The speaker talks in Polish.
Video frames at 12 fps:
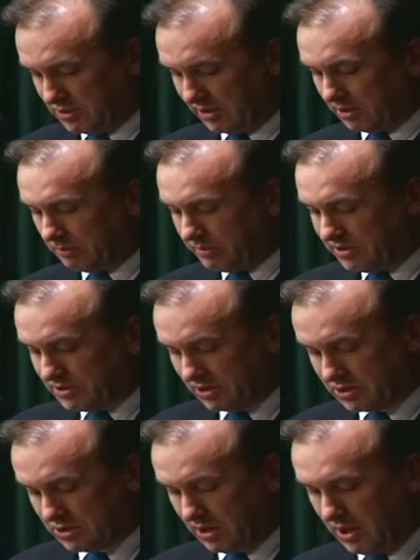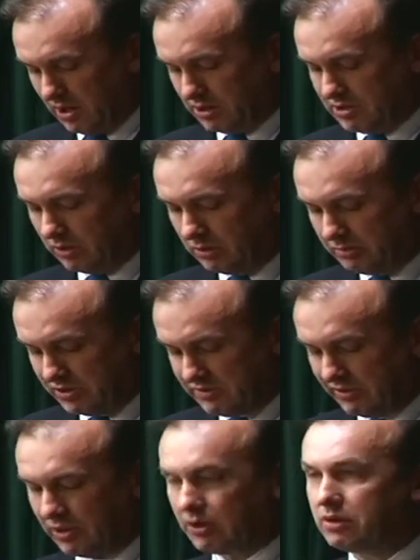Jako pisarz chciał on być
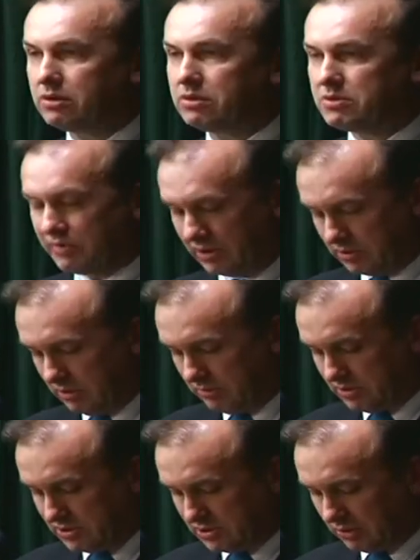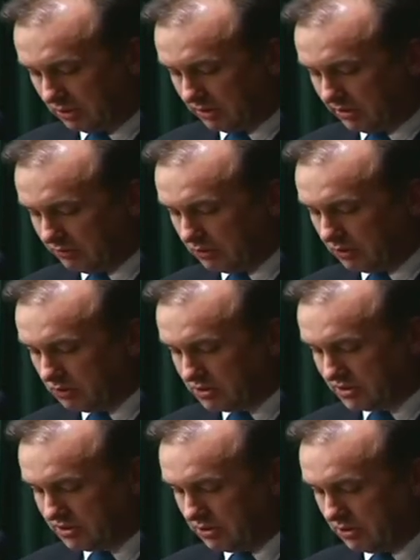wiarygodnym świadkiem historii, w której
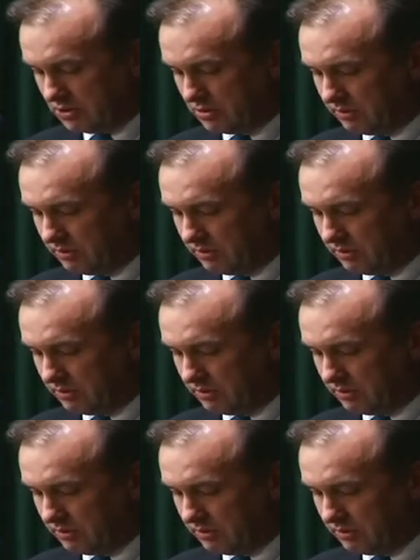uczestniczył.